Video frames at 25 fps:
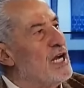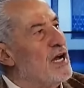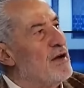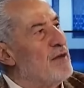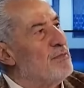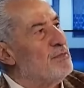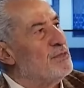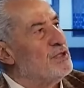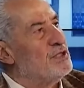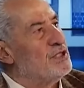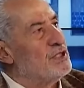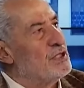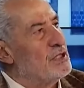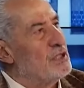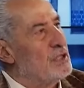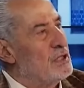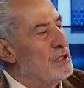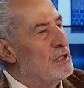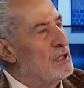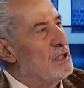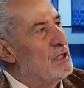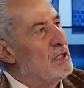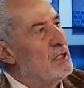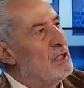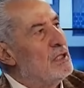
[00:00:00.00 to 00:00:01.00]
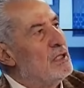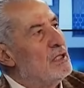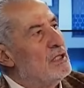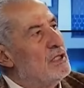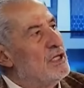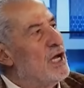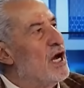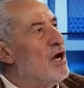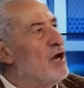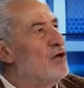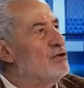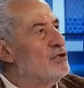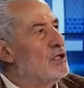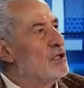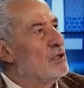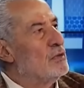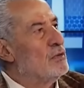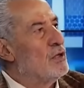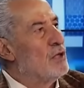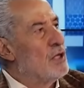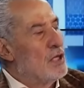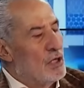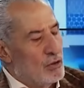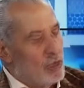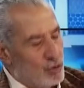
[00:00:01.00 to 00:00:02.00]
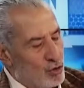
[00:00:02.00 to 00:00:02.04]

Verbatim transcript: ne yapmış? Kim ne yapmış?